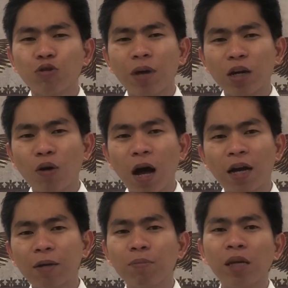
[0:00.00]
kung meron ka
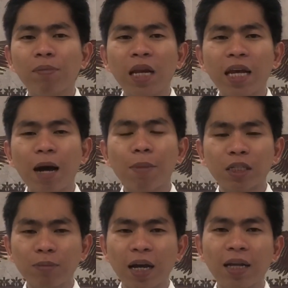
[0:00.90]
rin Biblia,
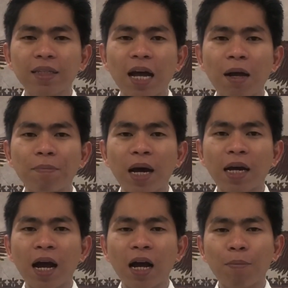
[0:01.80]
mas maganda
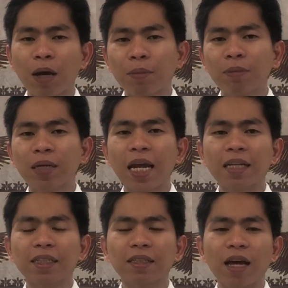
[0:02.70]
para kapag may
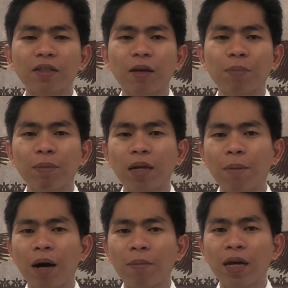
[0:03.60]
binasa tayo sa Biblia
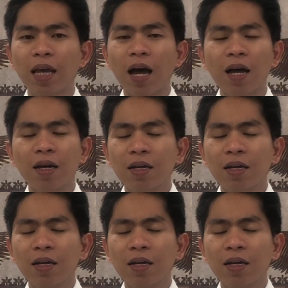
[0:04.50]
mamaya,